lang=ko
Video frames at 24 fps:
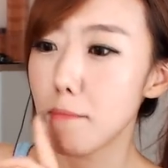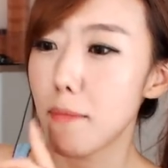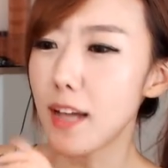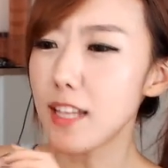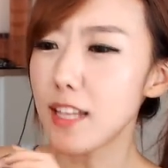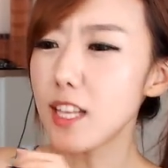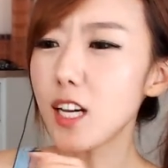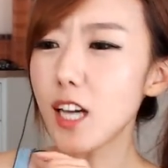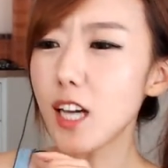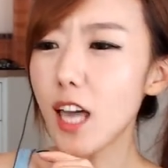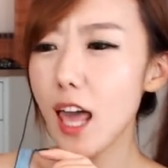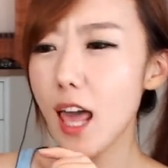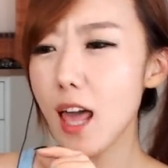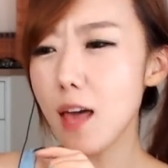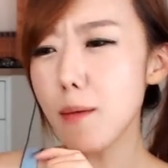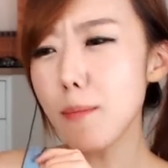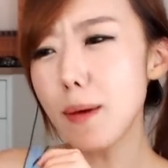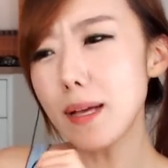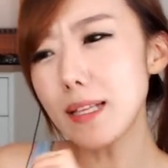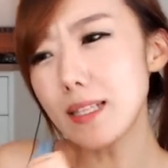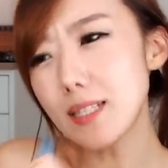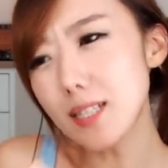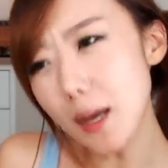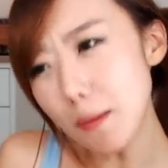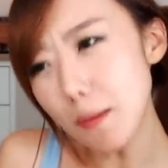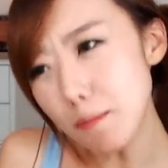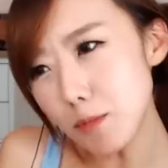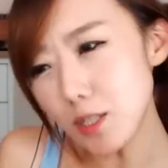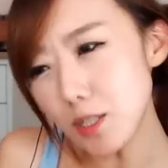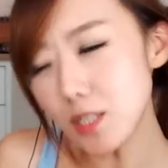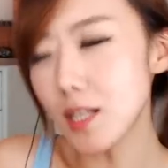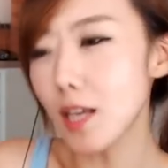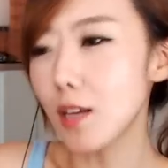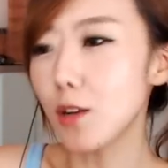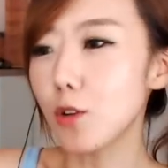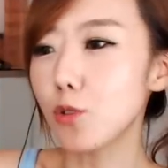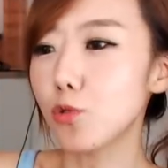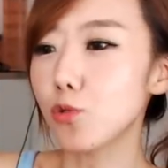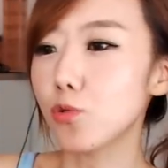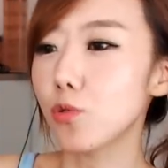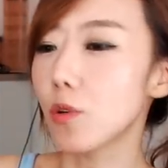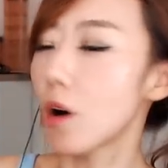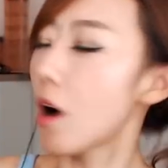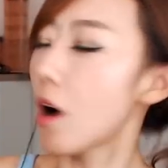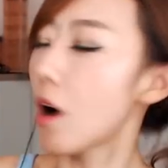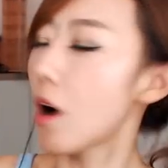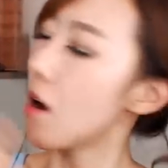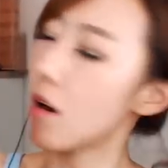만약에 애만 잠시
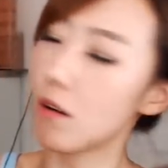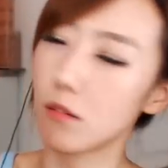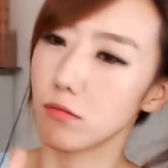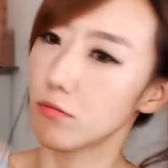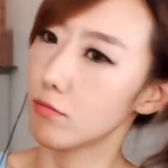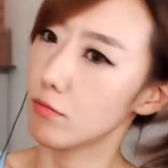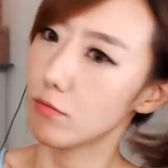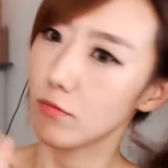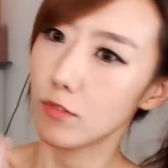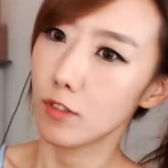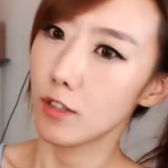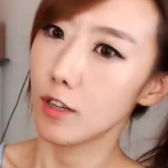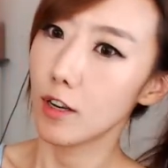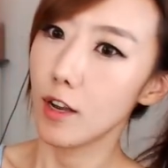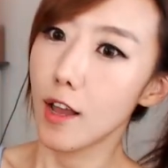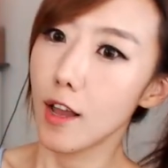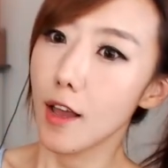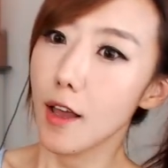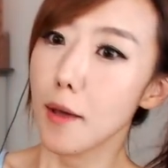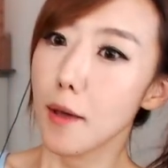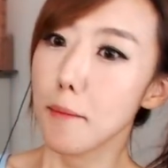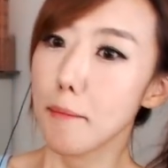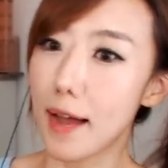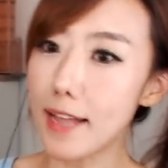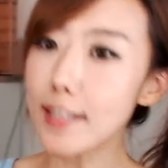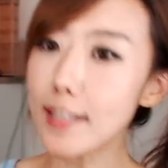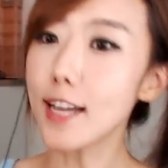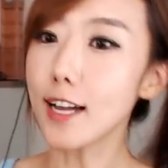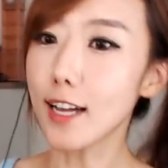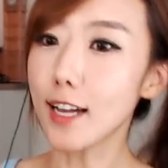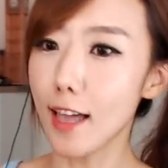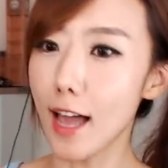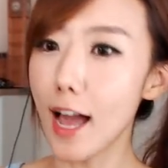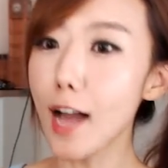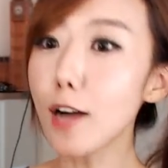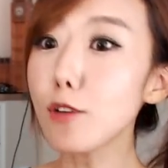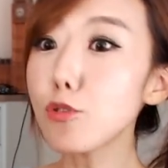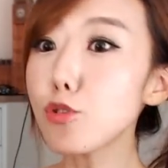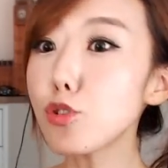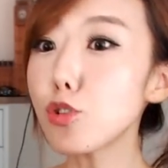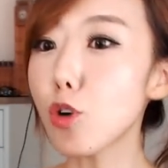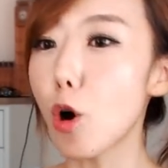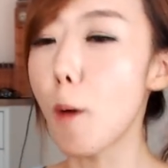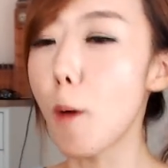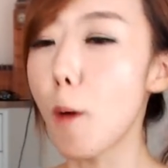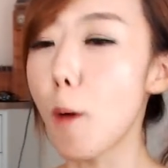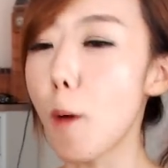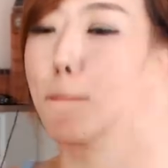내려두고 아 만약에
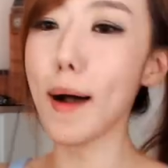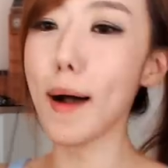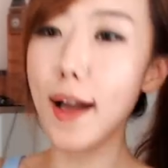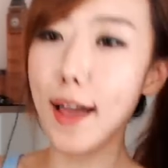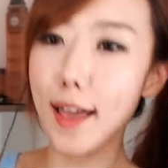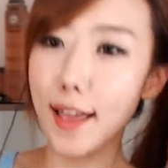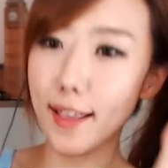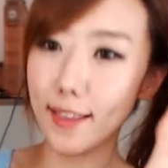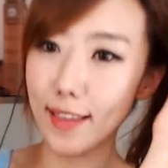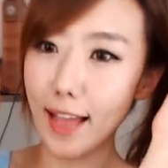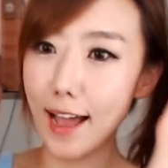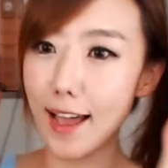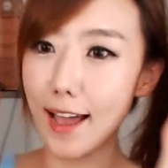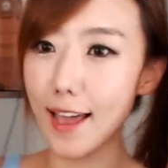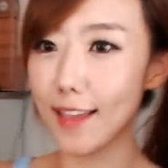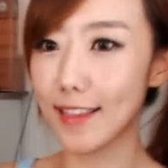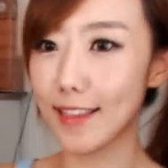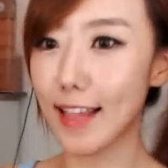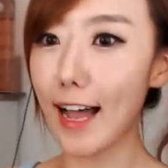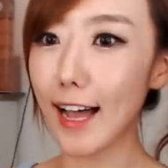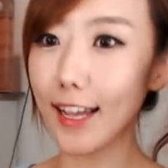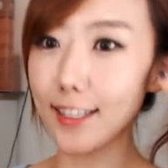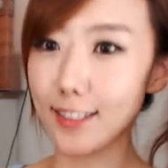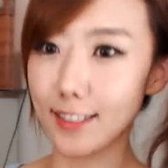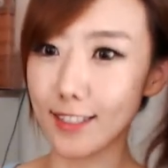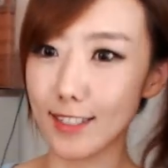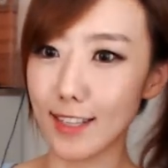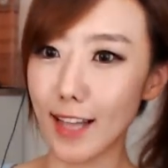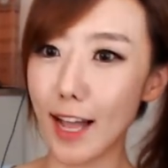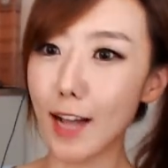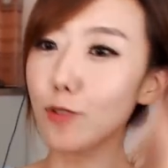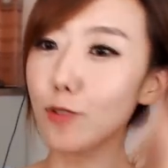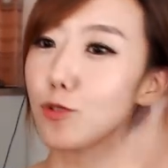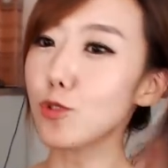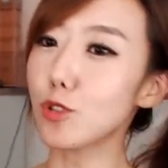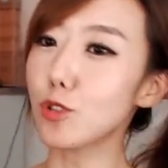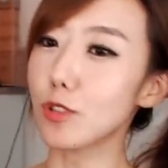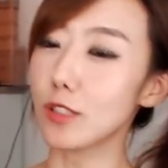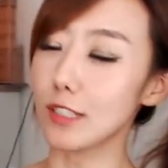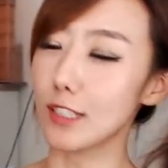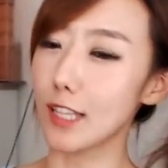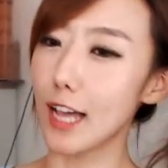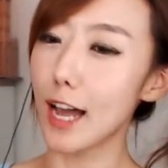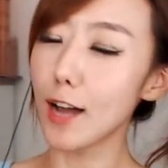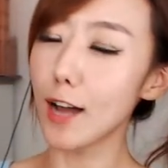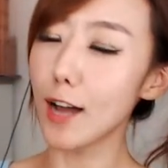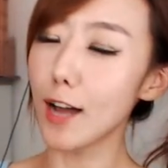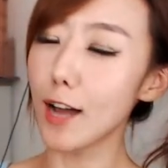한국 엄마의 나의 나 같은 한국
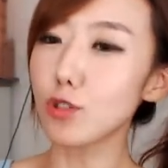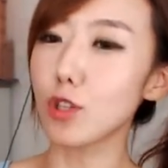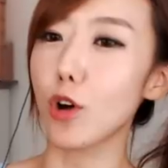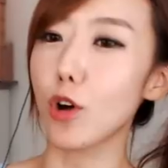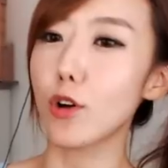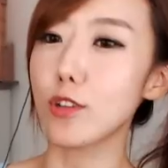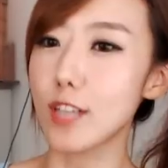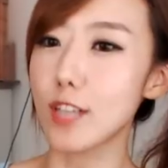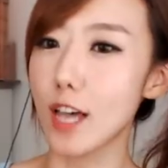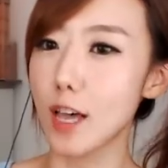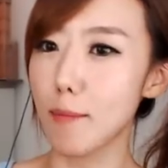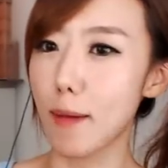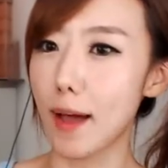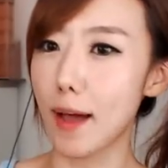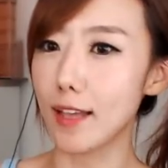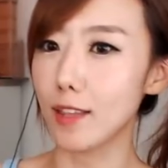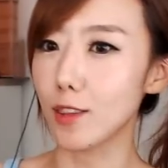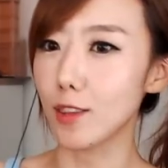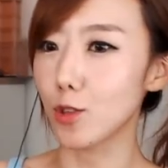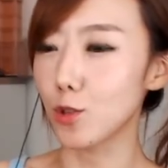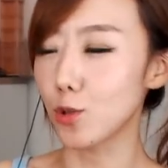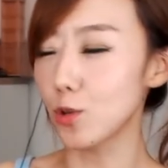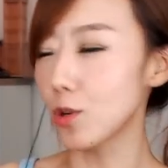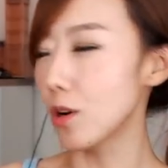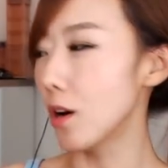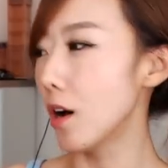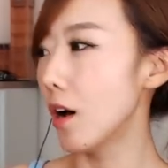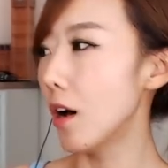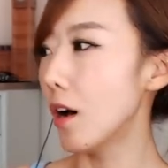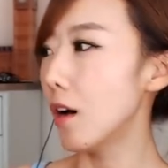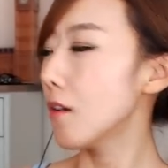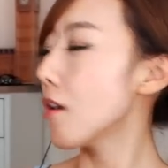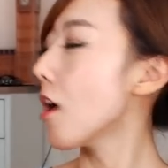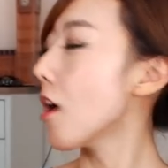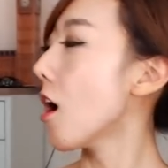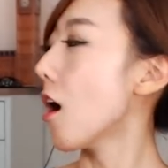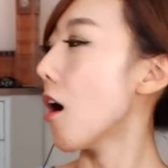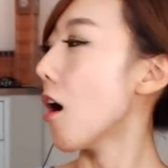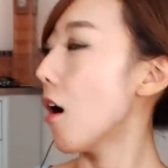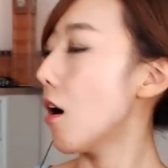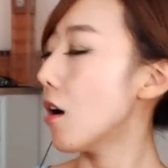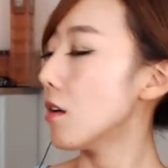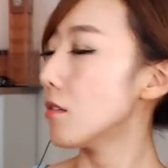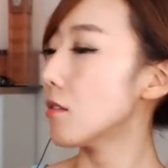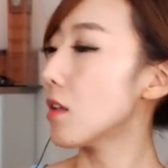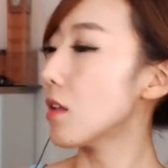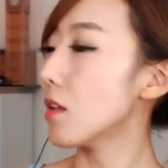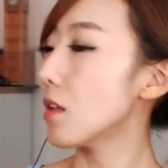이제 한국 여자의 마인드로 야
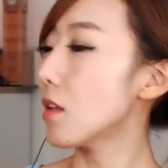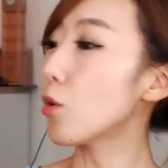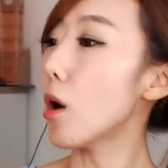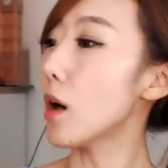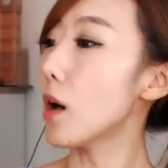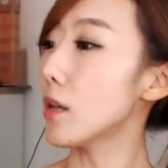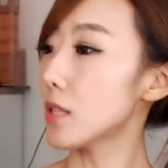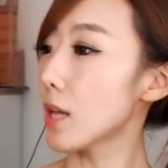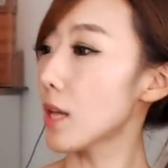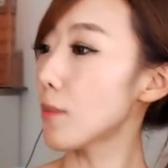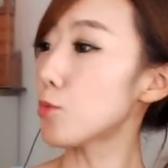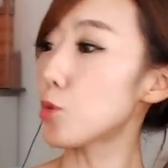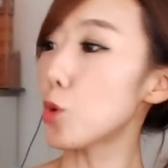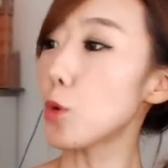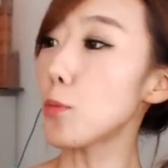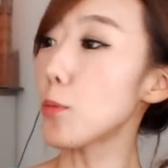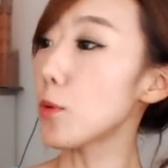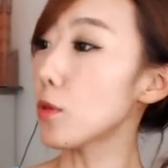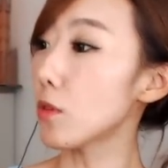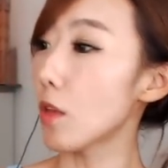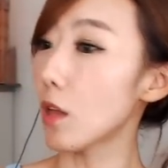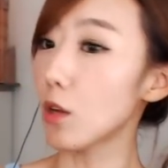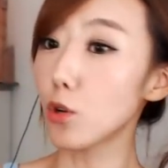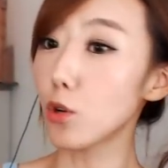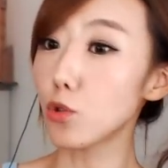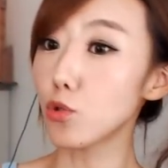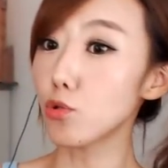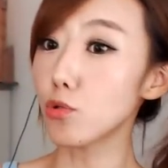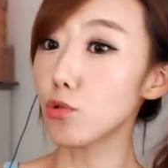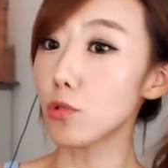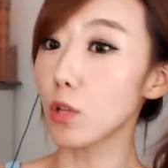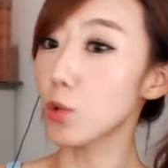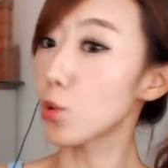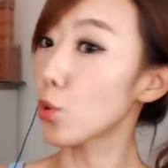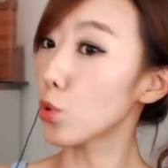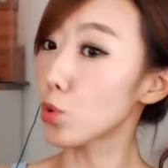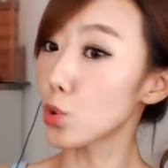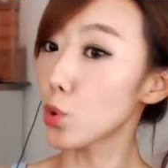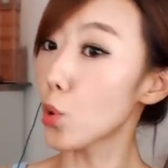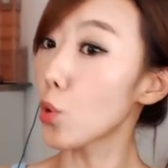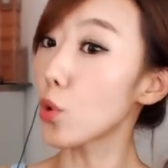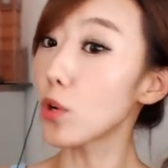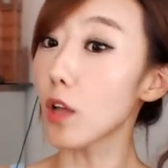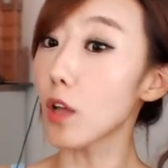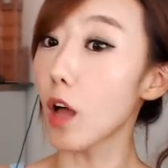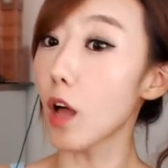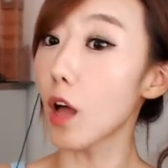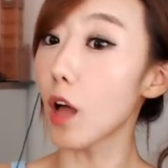나 너 한 3초면 내려주는데 너
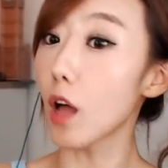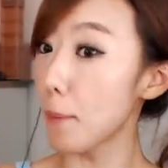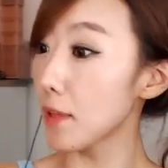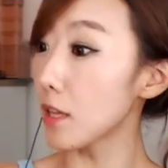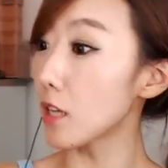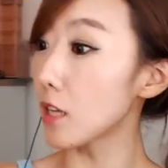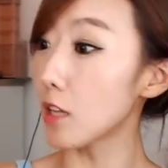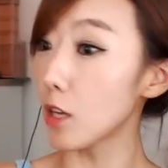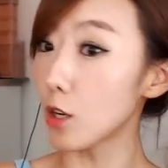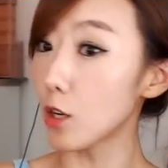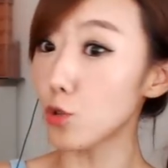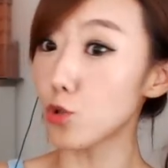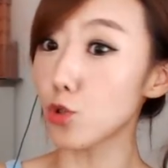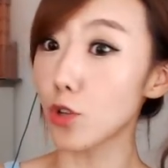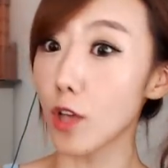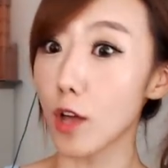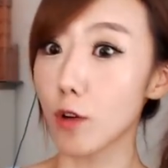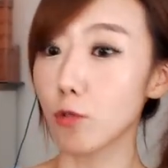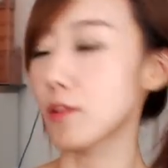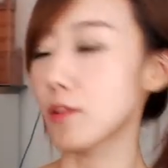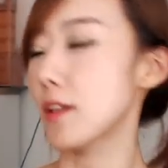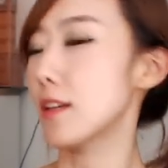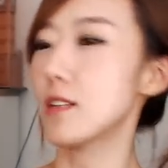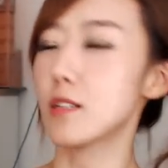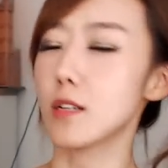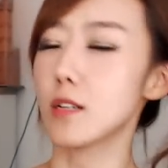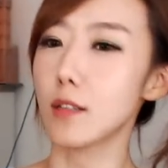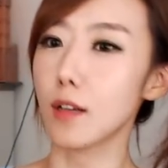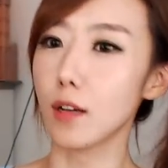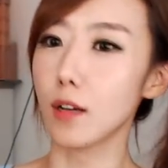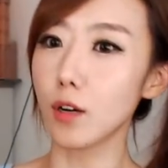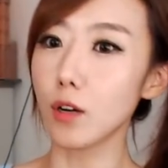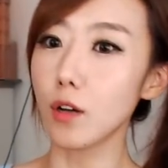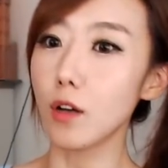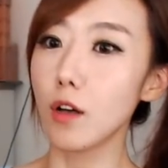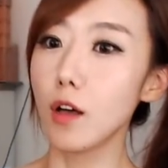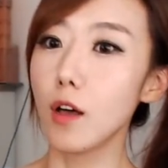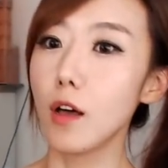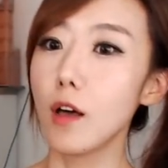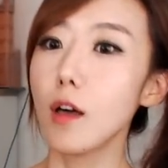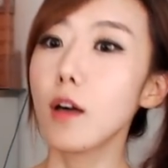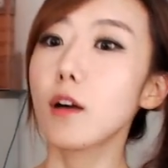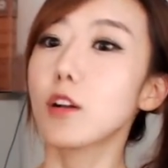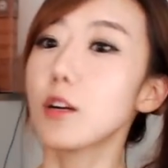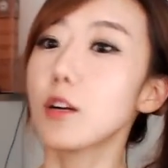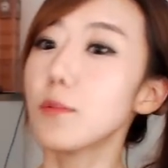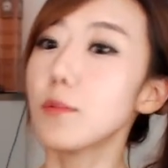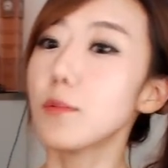저기 앞에다 내려주게 하고 내리잖아요.
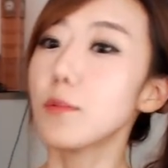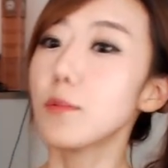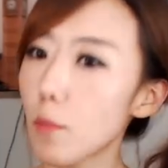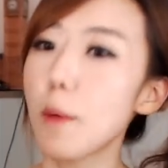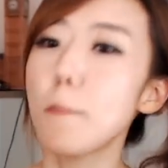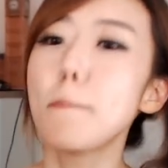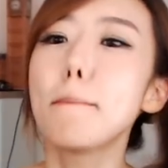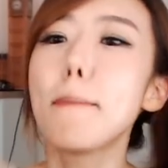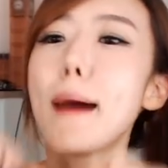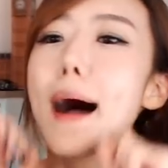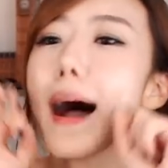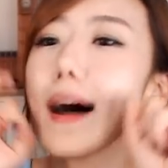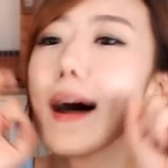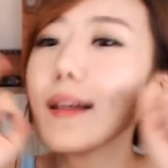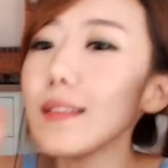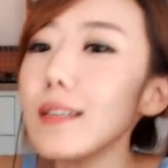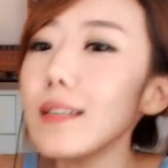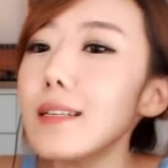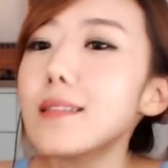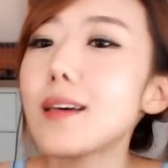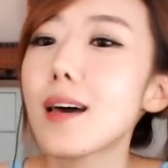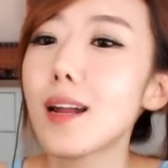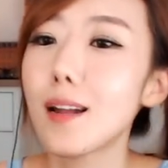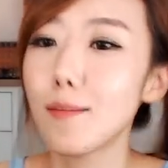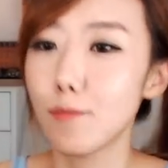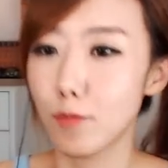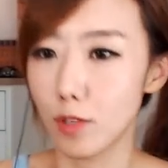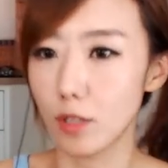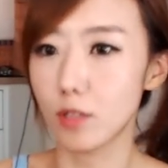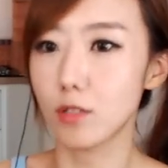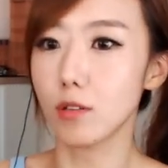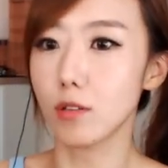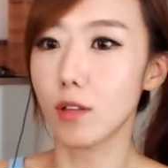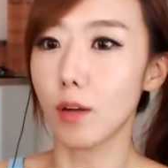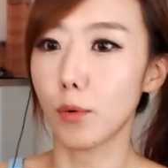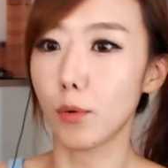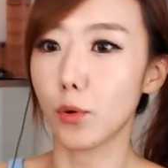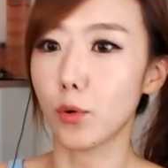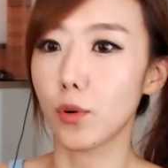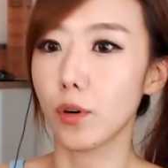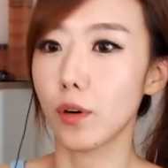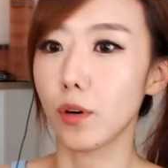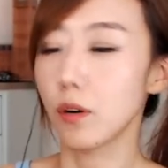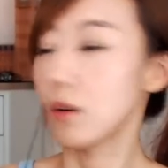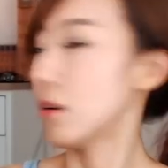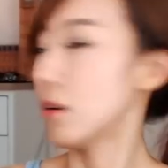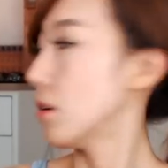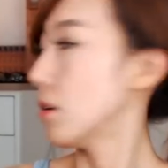그러면 정말 많은 사람들이 쳐다볼
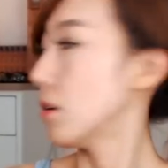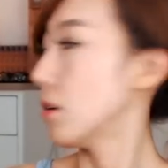거예요.